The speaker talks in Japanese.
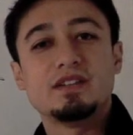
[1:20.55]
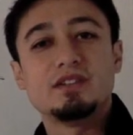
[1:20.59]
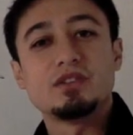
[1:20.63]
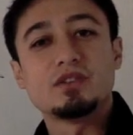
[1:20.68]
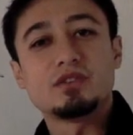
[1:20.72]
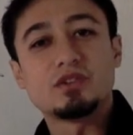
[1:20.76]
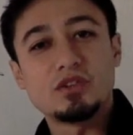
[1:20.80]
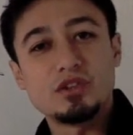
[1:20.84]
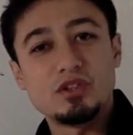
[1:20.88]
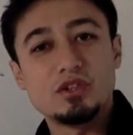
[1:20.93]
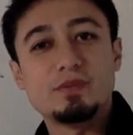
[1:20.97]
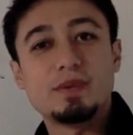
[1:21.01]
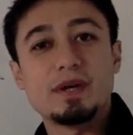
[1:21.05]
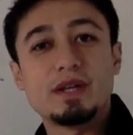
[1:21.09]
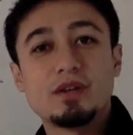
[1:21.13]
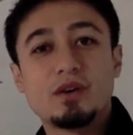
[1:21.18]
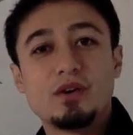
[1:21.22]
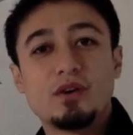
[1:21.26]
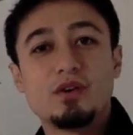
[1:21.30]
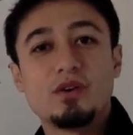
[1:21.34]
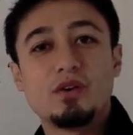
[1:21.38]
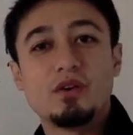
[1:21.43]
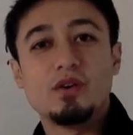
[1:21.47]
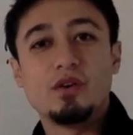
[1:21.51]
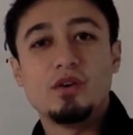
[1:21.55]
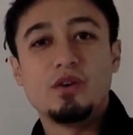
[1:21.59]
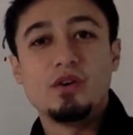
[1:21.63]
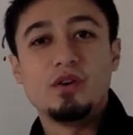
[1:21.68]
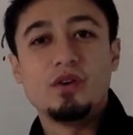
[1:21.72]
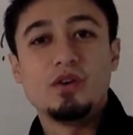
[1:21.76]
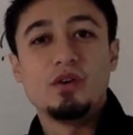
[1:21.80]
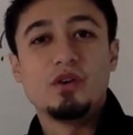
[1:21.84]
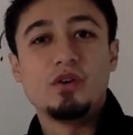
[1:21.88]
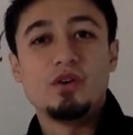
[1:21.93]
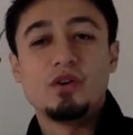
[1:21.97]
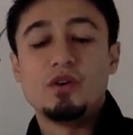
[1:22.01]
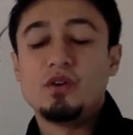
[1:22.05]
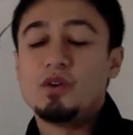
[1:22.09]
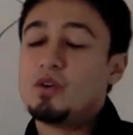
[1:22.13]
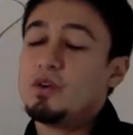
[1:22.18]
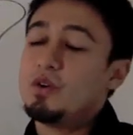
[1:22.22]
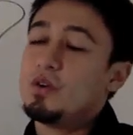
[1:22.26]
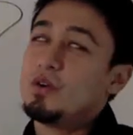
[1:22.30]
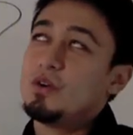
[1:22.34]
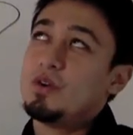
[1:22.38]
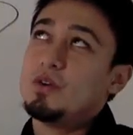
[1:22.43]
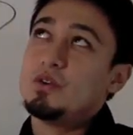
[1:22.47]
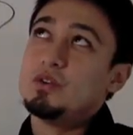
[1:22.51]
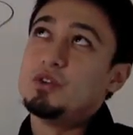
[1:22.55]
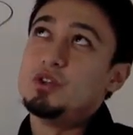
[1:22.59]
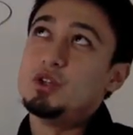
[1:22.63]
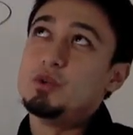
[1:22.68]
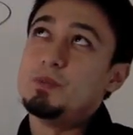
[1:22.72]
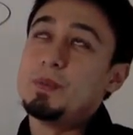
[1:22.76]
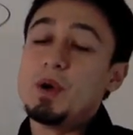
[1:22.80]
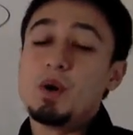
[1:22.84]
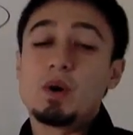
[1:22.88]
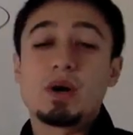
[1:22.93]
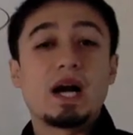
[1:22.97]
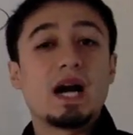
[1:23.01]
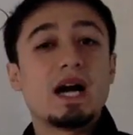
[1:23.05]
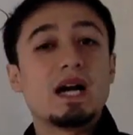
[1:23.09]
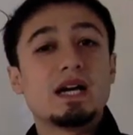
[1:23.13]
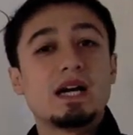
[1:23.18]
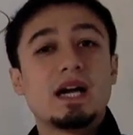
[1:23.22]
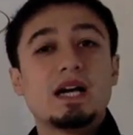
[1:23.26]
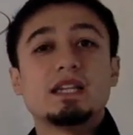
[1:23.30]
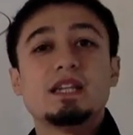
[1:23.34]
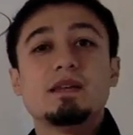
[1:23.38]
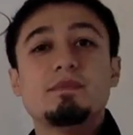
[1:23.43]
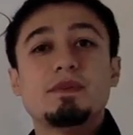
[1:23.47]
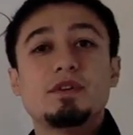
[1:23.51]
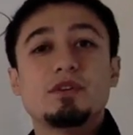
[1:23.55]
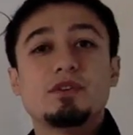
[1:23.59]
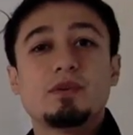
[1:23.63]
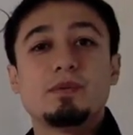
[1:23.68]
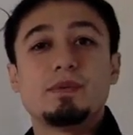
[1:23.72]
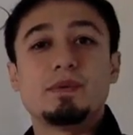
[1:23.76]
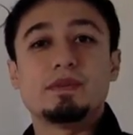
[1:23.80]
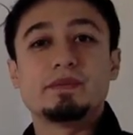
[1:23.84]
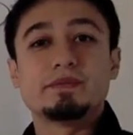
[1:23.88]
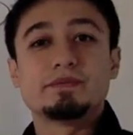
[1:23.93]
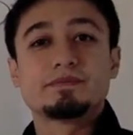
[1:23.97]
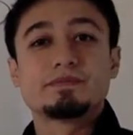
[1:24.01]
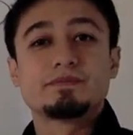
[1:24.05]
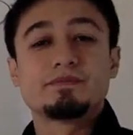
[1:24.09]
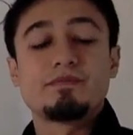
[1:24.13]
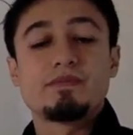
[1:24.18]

ちょっと夢の、夢を考えてみるのも。